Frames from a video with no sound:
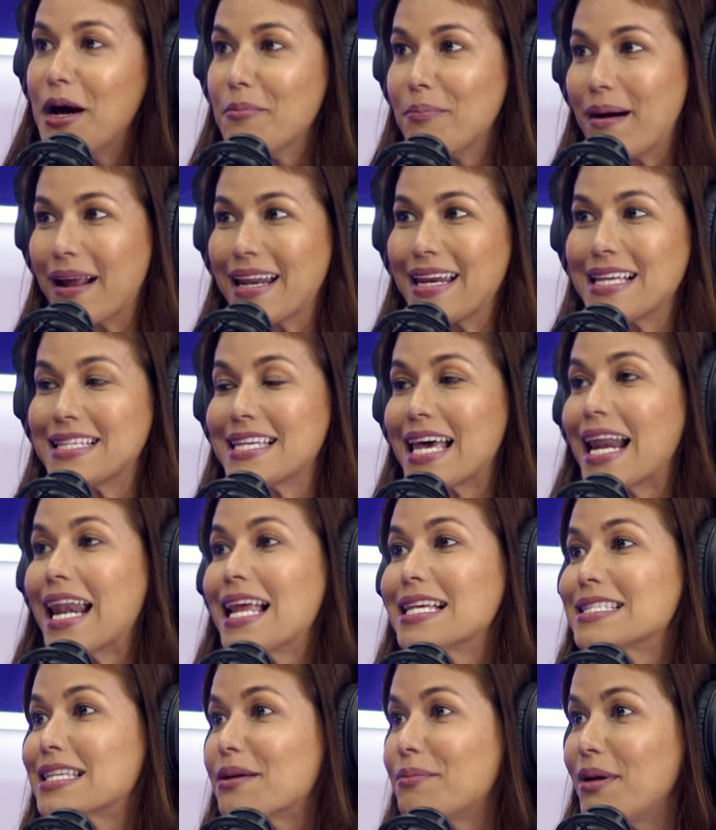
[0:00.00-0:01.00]
Para iniciar el
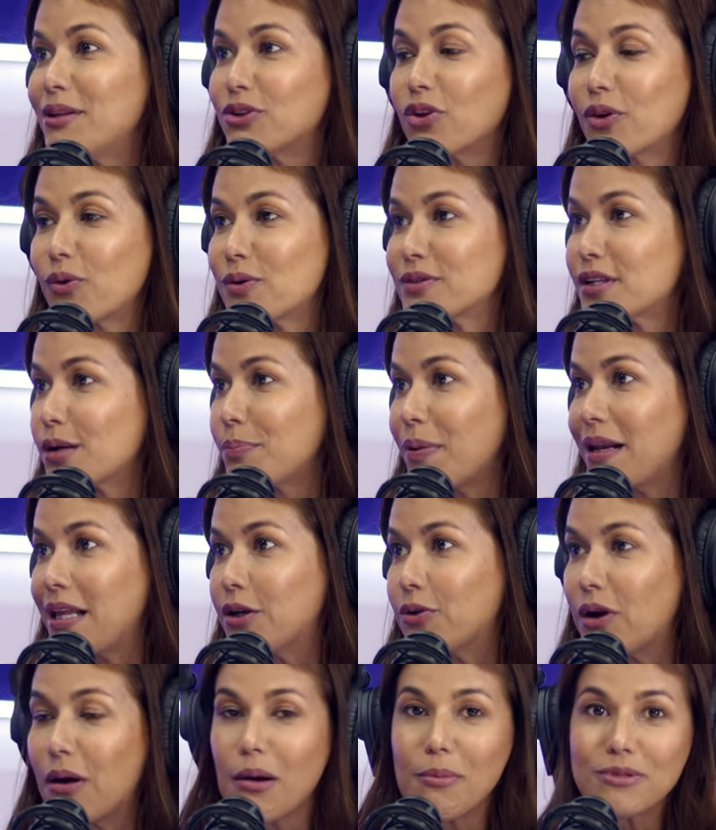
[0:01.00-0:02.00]
lanzamiento de nuestra
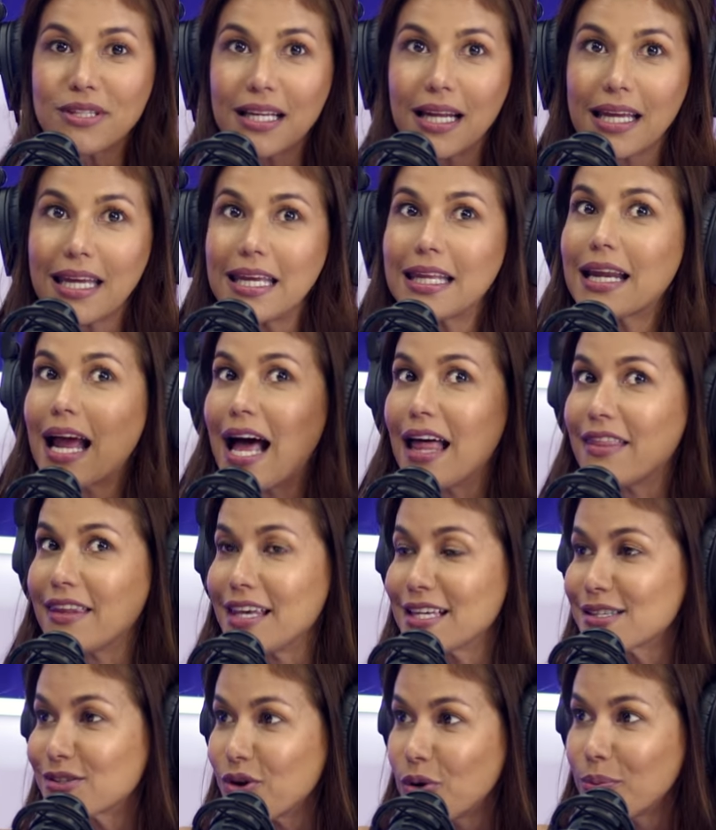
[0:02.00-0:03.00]
película, vamos a elegir a
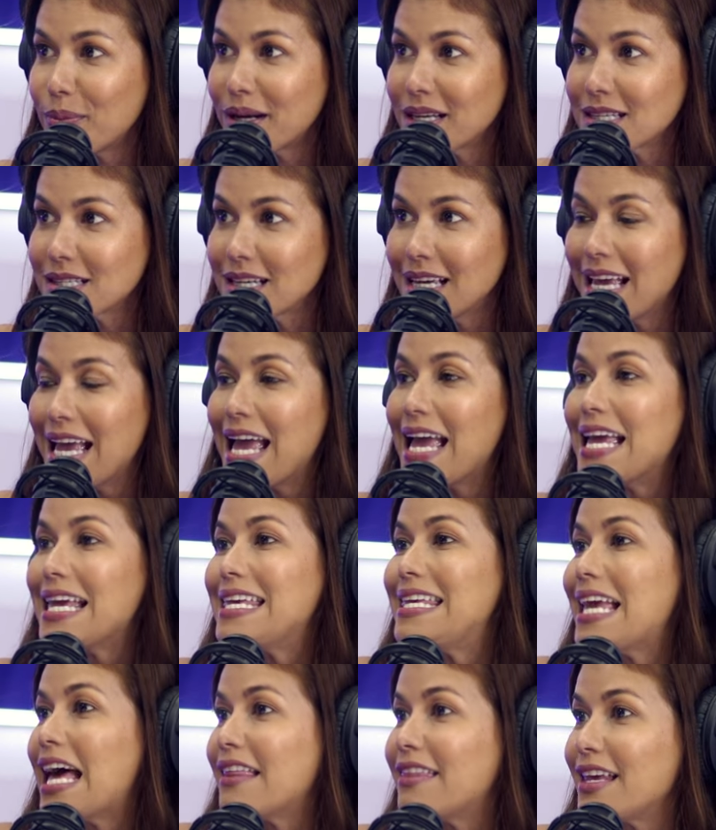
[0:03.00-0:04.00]
10 hombres
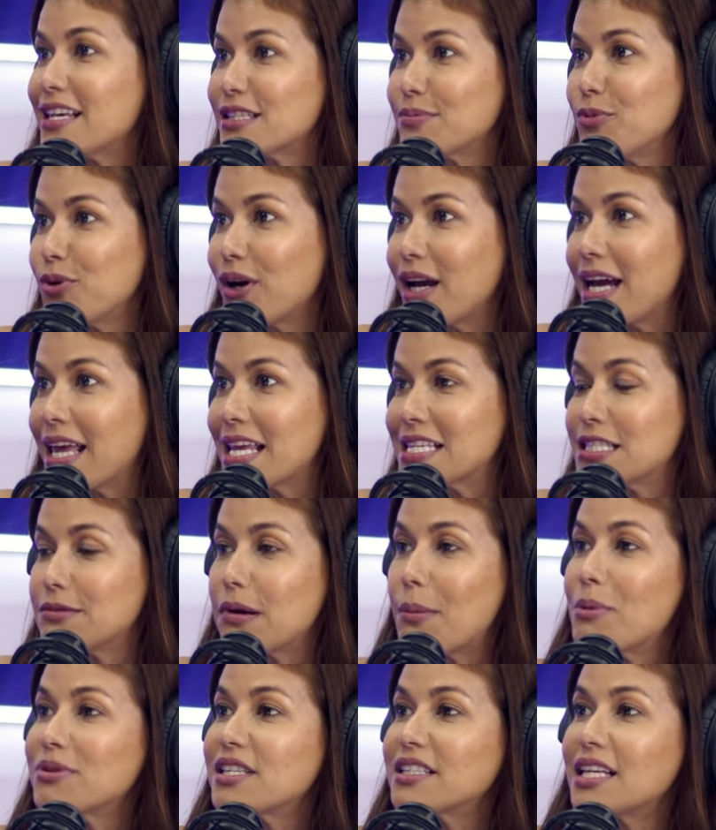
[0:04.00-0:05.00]
y a 10 mujeres. y
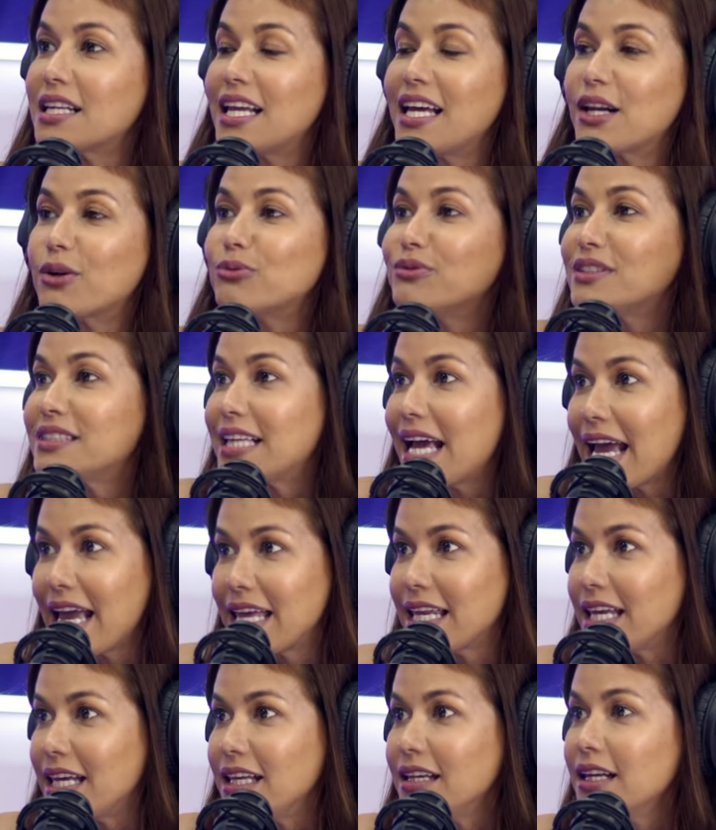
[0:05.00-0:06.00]
vamos a tener un
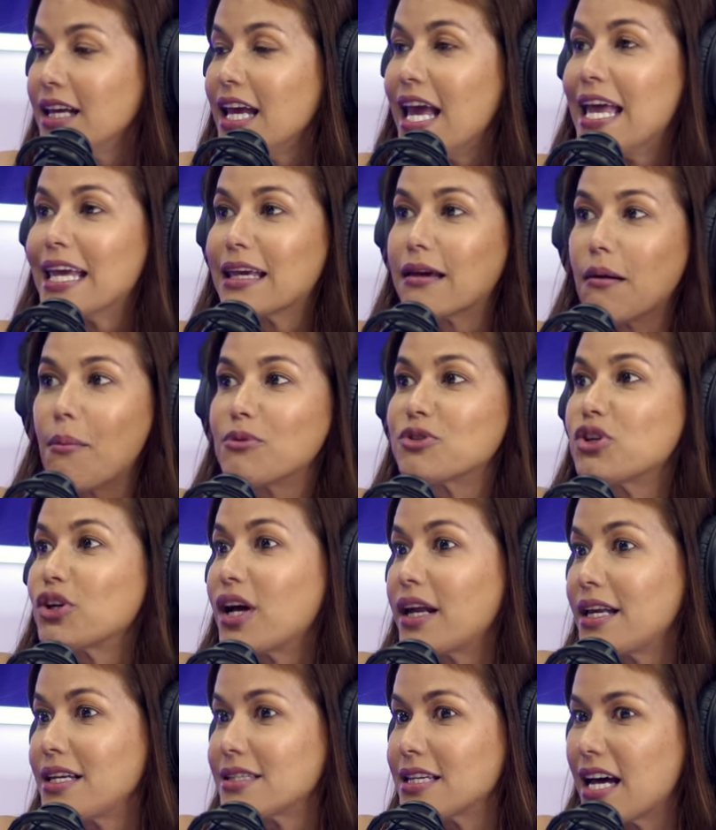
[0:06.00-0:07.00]
dating que vamos a
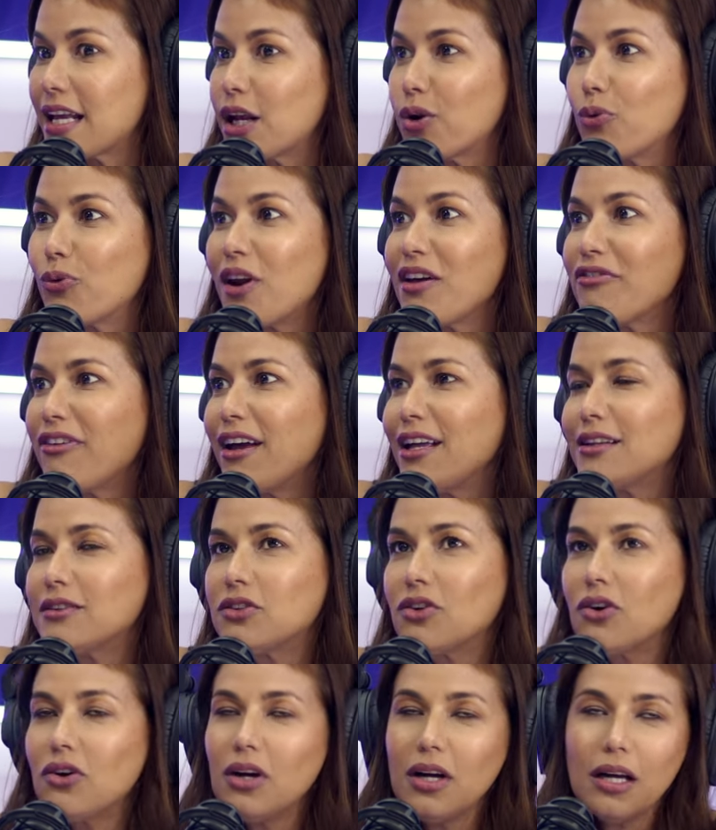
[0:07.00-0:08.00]
organizar en un
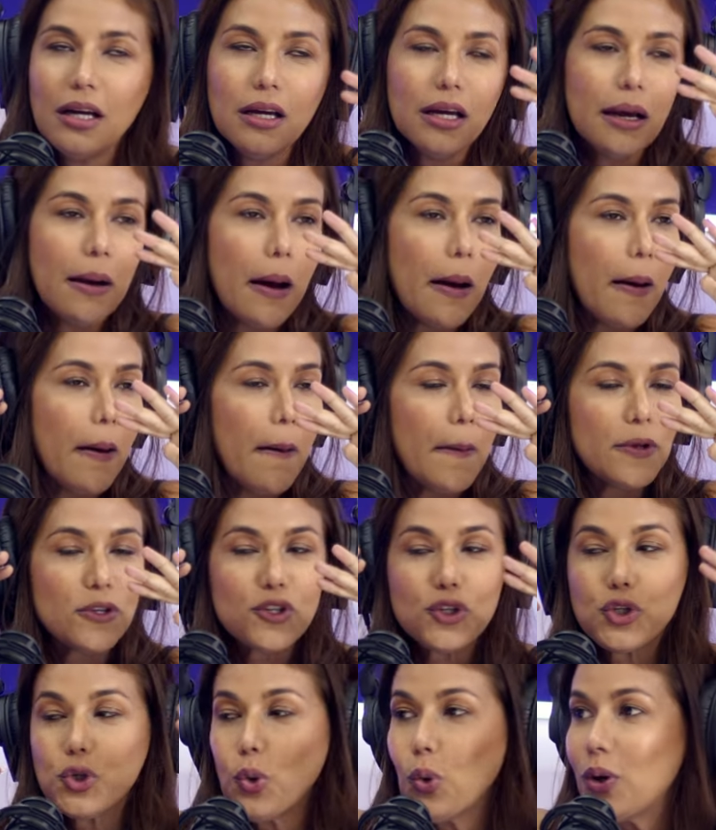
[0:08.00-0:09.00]
evento
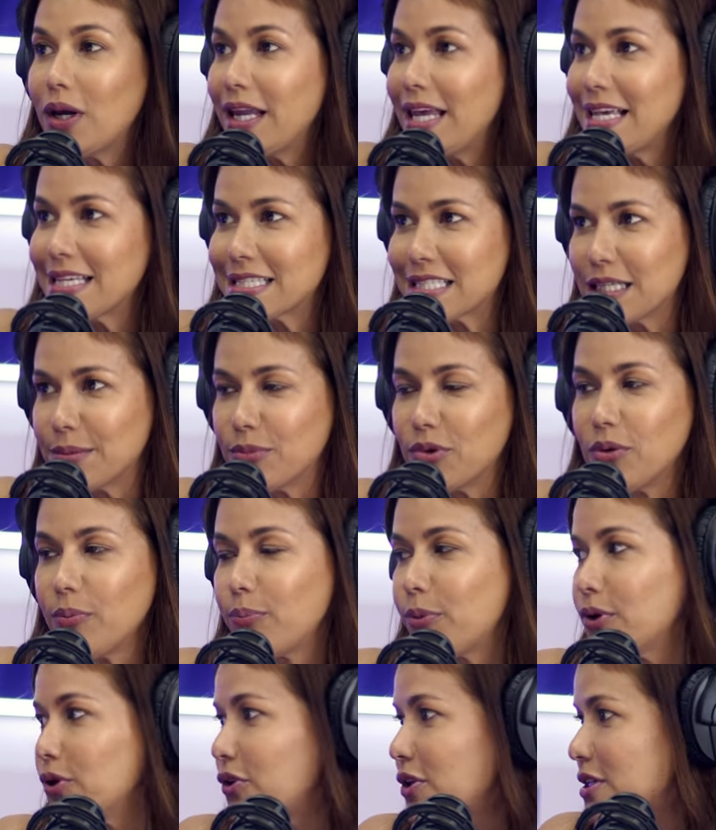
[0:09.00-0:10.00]
chulísimo,
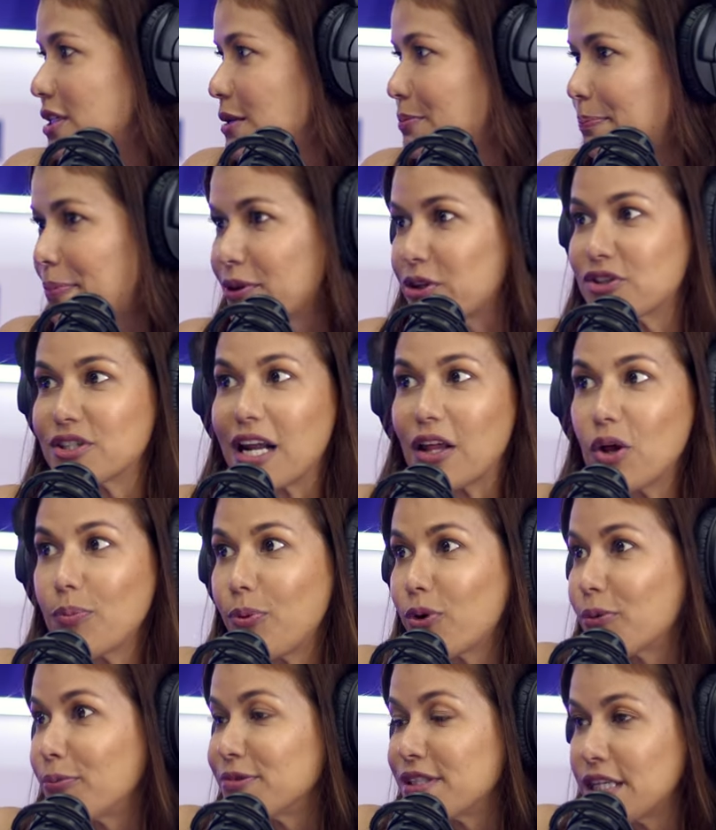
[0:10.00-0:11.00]
puedo decir, patrocinado
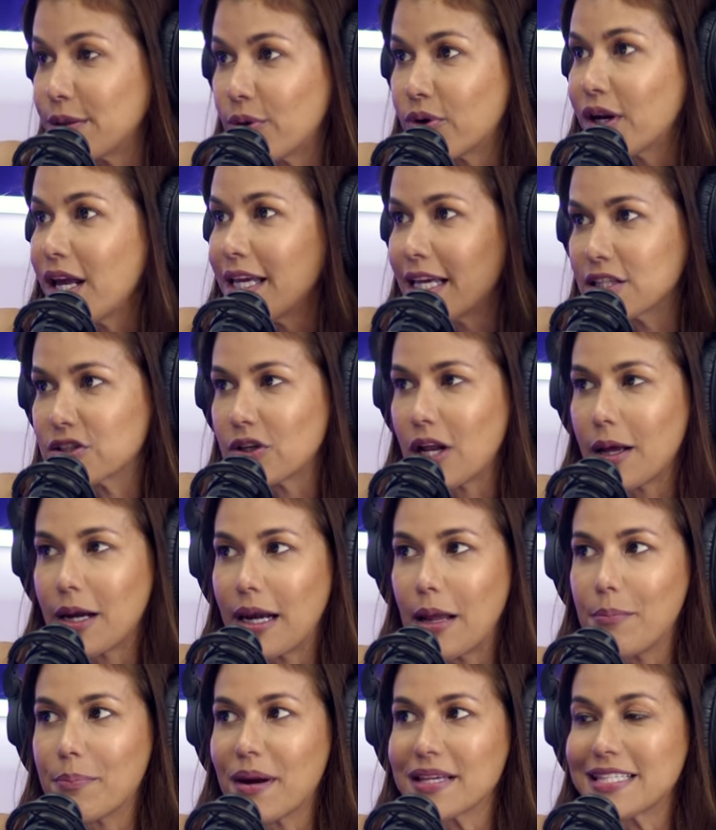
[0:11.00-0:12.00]
por Siboney, que es la
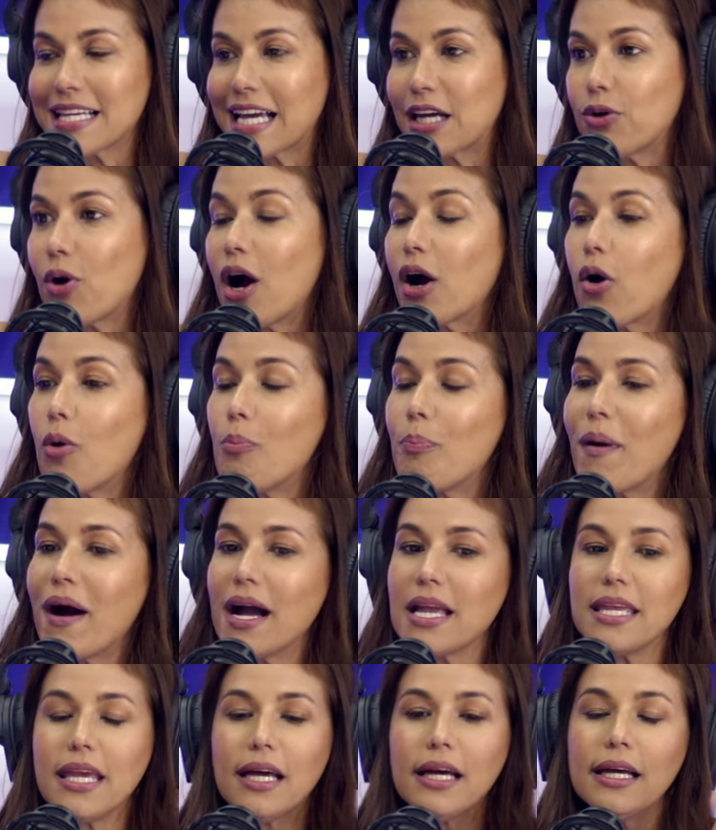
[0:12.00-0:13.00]
empresa que nos
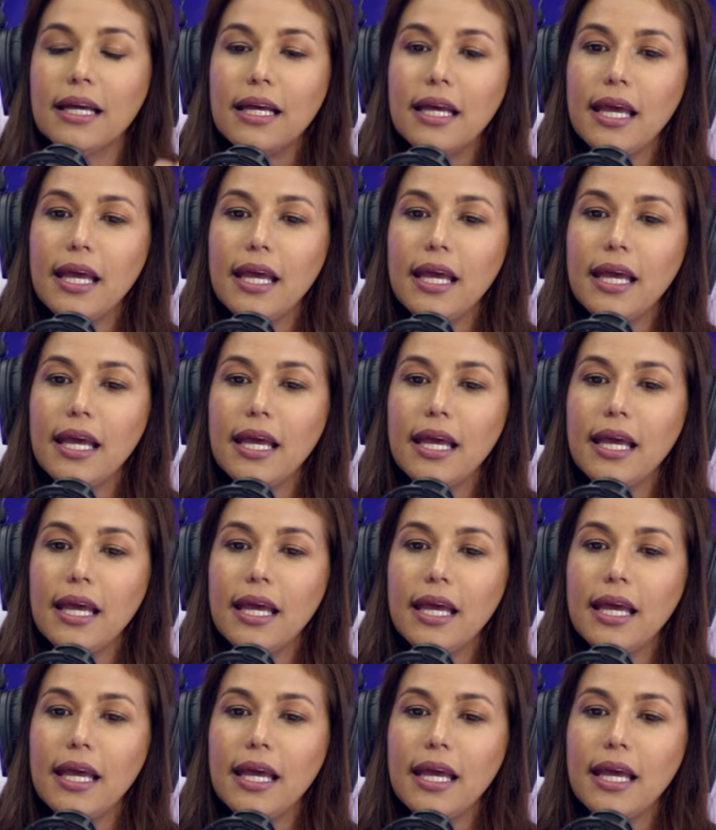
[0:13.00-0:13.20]
acompaña.